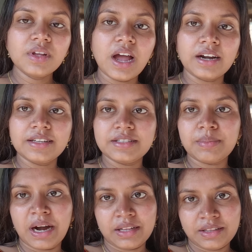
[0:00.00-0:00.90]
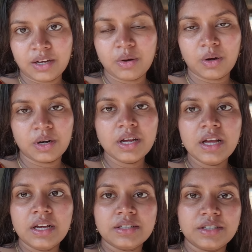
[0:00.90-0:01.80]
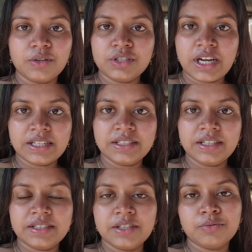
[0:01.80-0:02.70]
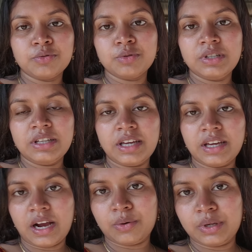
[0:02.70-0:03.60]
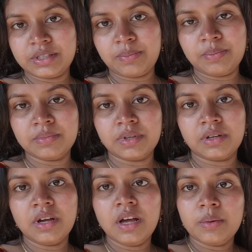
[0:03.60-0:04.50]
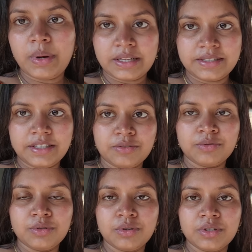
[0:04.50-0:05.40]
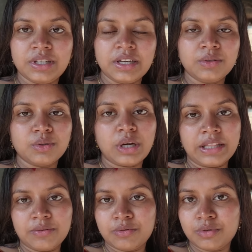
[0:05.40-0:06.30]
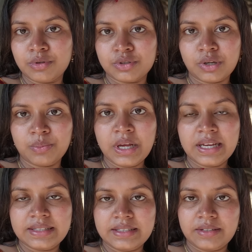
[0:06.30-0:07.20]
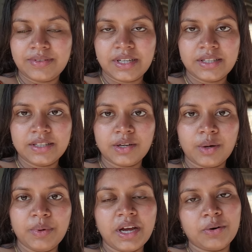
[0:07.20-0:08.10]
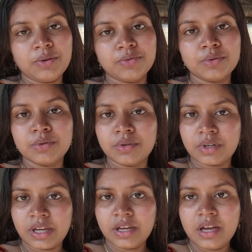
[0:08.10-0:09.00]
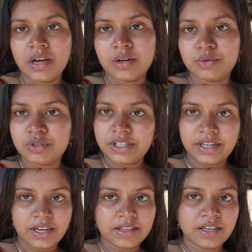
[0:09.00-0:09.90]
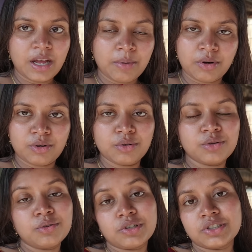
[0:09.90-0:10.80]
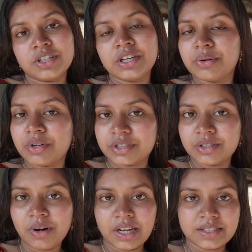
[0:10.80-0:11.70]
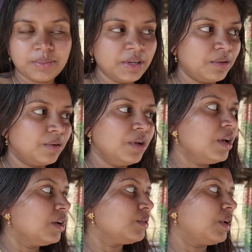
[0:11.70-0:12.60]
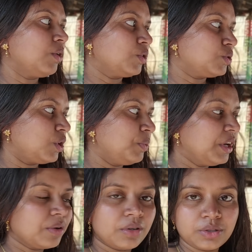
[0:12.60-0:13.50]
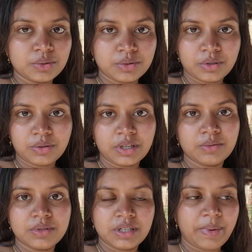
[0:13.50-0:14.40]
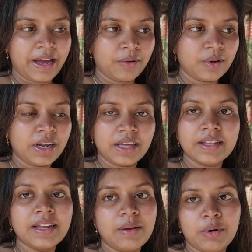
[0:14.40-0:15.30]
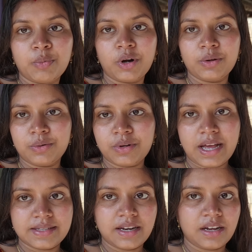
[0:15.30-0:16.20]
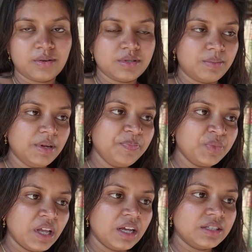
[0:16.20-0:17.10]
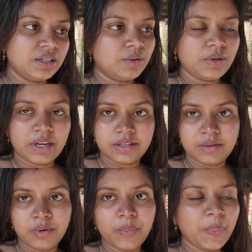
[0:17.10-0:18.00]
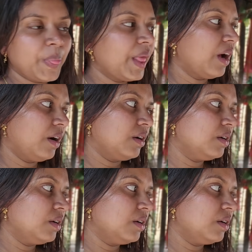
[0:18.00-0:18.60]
আর এই যে বারান্দা ঘর যেগুলো সাজিয়েছে ফুল দিয়ে আর ওই যে প্লাস্টিকের ফুলগুলো দিয়ে তো গাঁদা ফুলগুলো সব ছিঁড়ে ফেলে দিতে হবে আর ওই ফুলগুলোকে গুছিয়ে রেখে দিলে আবার অন্য কোনো অকেশনে ডেকোরেশন করা যাবে এগুলো তো আর নষ্ট হবে না এগুলোকে সুন্দর করে গুছিয়ে প্যাক করে রেখে দিলেই আবার পরে কোনো কাজে লাগানো যাবে সেগুলো রেখে দেব আর